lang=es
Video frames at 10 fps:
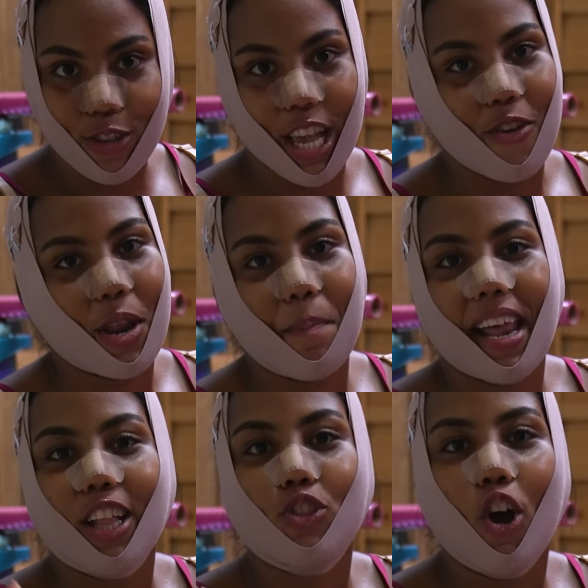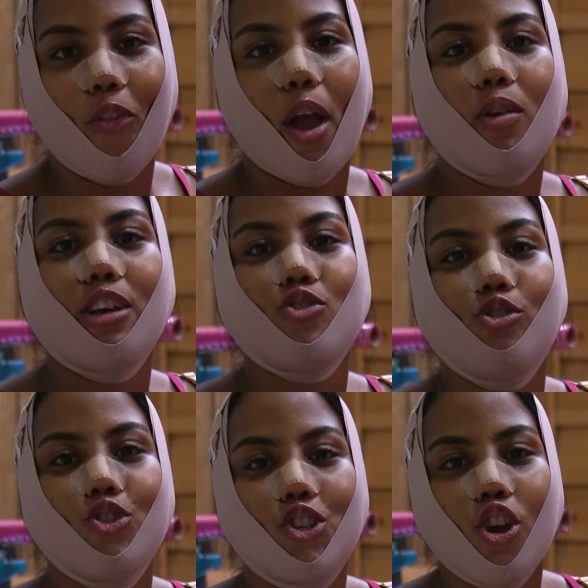señores, para todo hay una
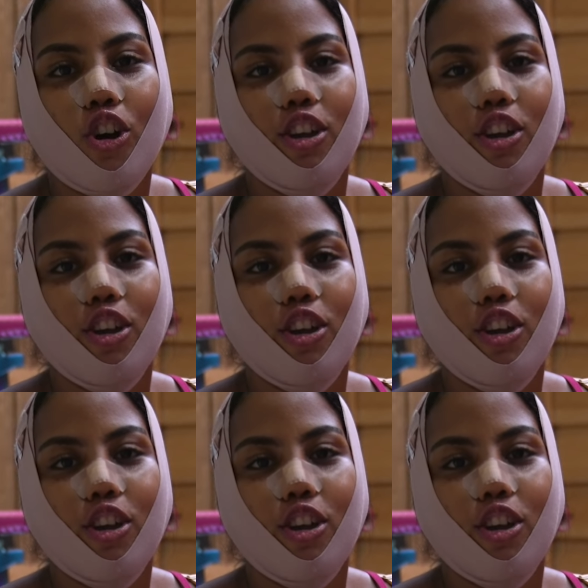solución.